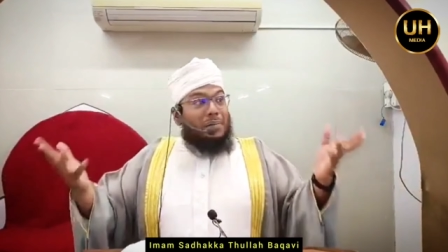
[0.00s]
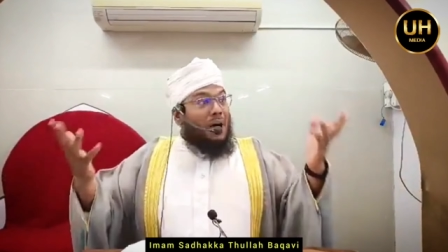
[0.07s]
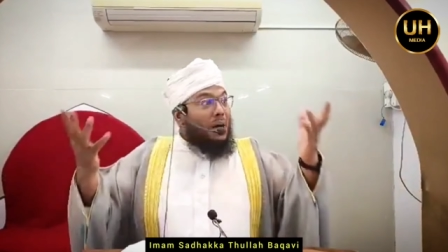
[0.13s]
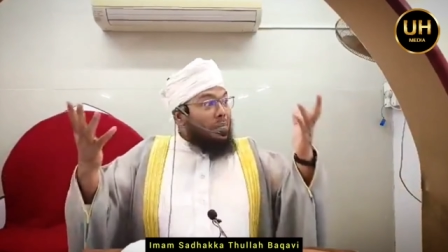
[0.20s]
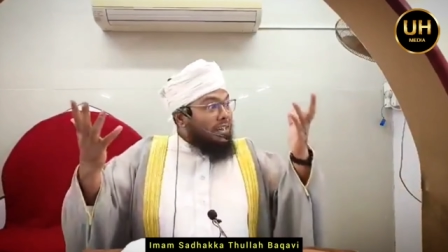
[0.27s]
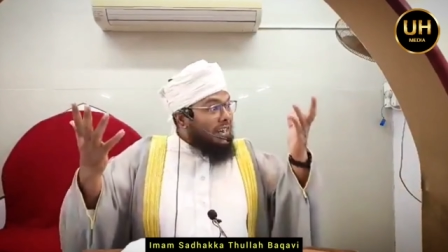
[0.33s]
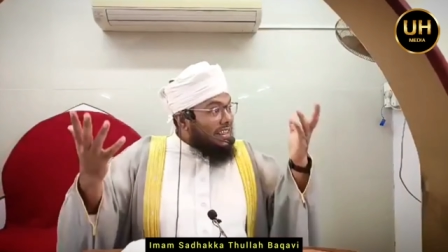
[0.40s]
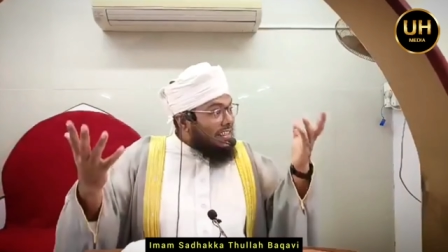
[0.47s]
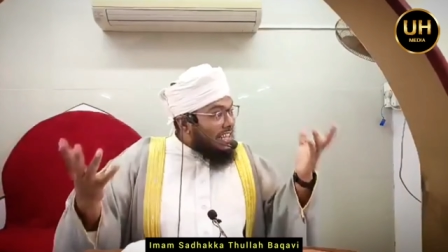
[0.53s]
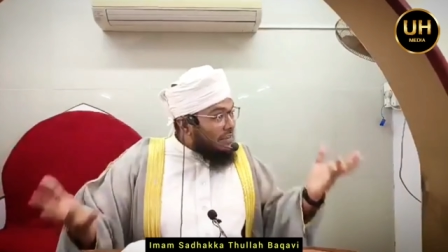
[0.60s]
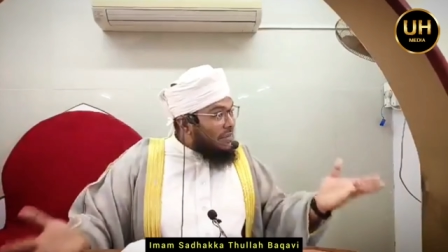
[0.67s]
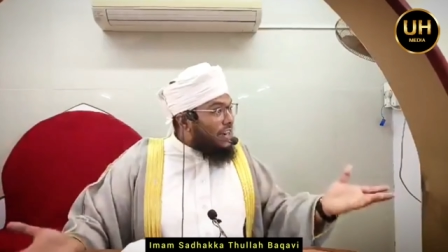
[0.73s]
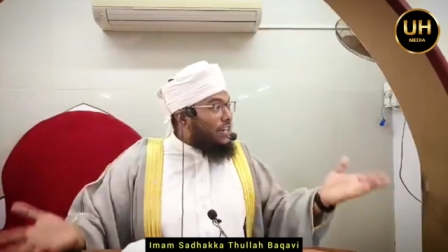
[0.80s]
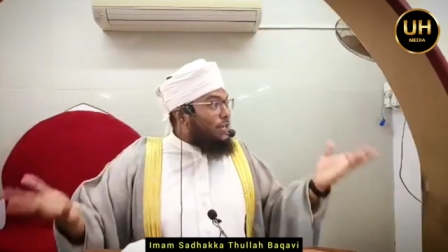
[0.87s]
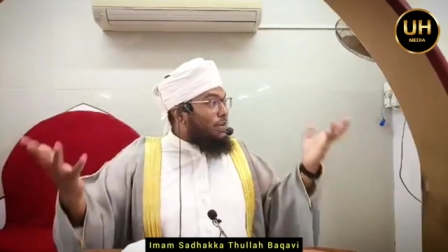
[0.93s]
அபாபியலை
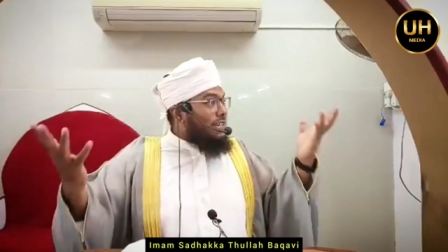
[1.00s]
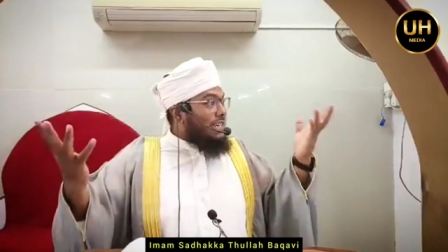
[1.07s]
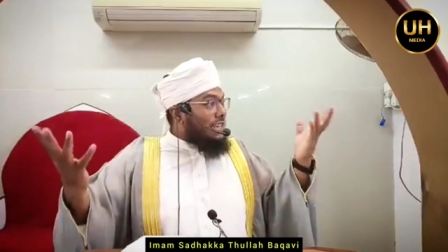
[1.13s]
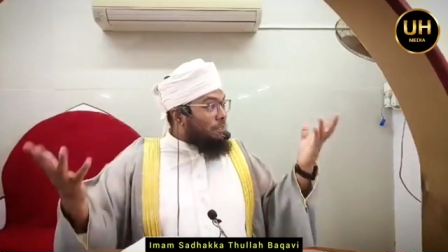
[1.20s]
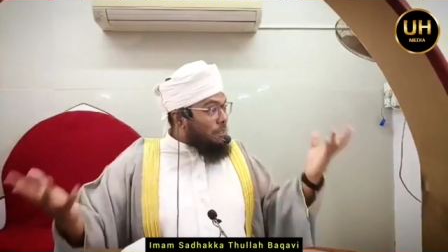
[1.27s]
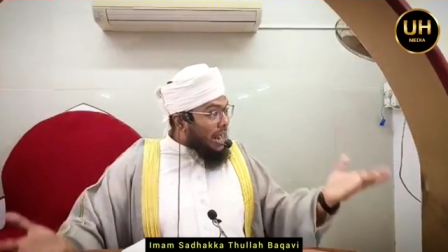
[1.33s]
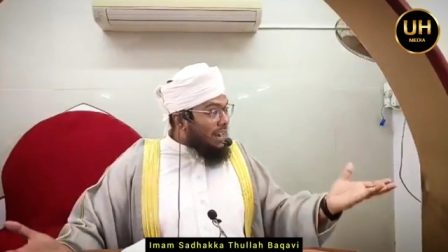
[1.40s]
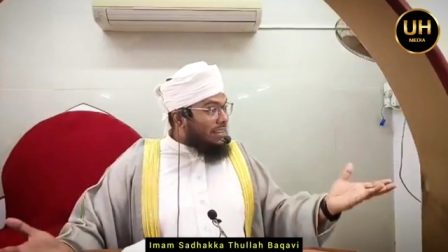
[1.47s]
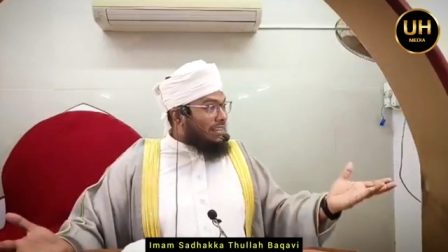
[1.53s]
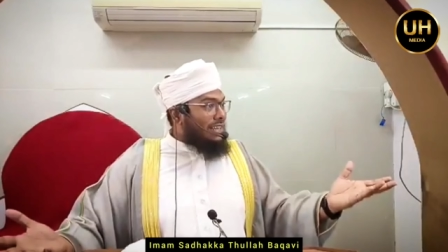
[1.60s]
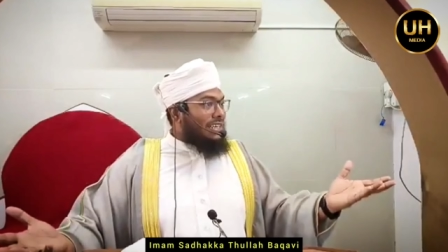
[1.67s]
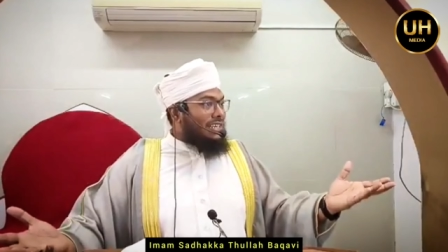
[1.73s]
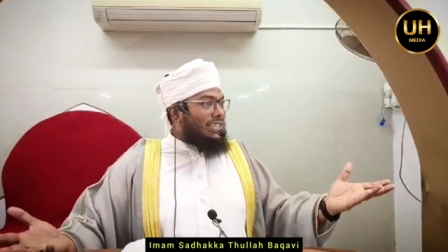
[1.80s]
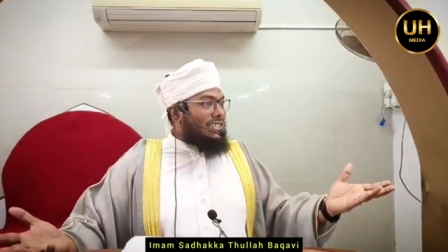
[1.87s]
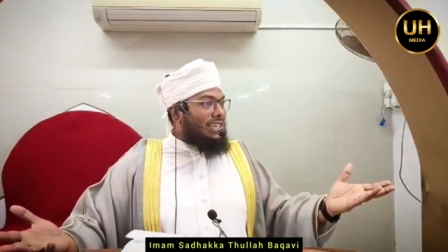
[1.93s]
தர வேண்டும் என்ற
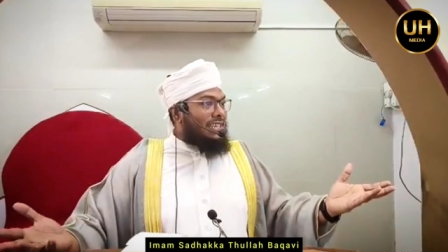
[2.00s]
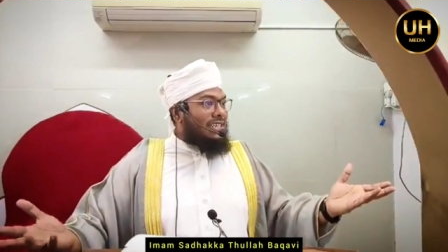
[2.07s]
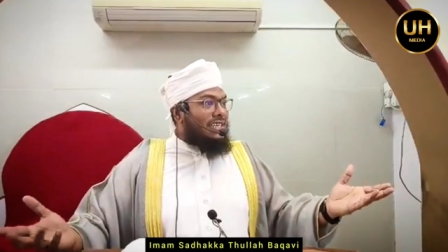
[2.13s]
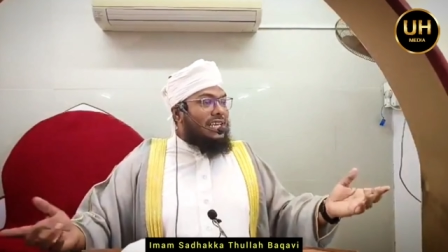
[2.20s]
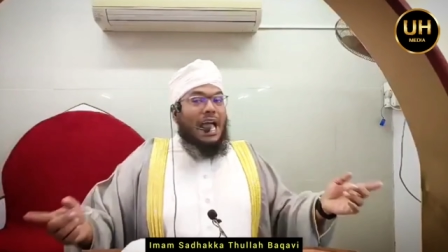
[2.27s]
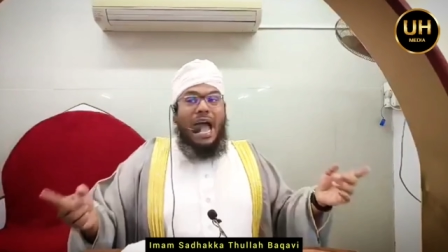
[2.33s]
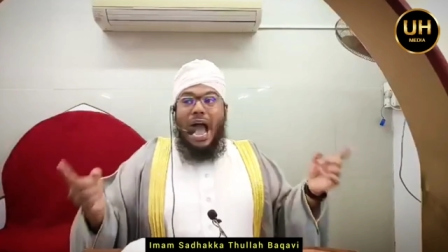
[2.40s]
பிரார்த்தனை இருக்கிறது